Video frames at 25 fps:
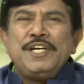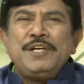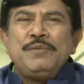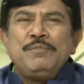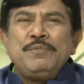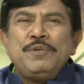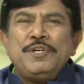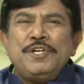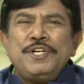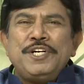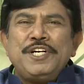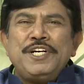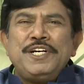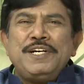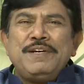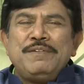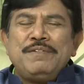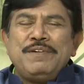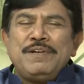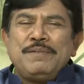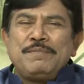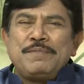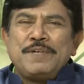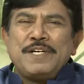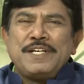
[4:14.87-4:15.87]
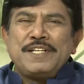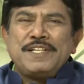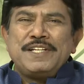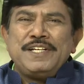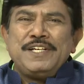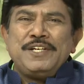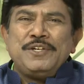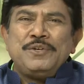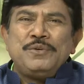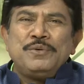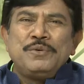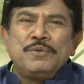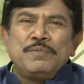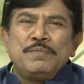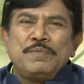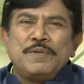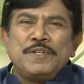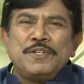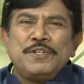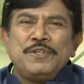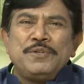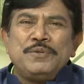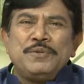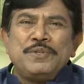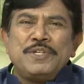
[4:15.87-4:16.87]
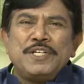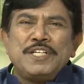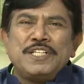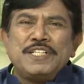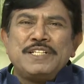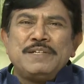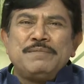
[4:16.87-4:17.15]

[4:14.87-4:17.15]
इम्यूनिटी डेवलप करते हैं रोग प्रतिरोधक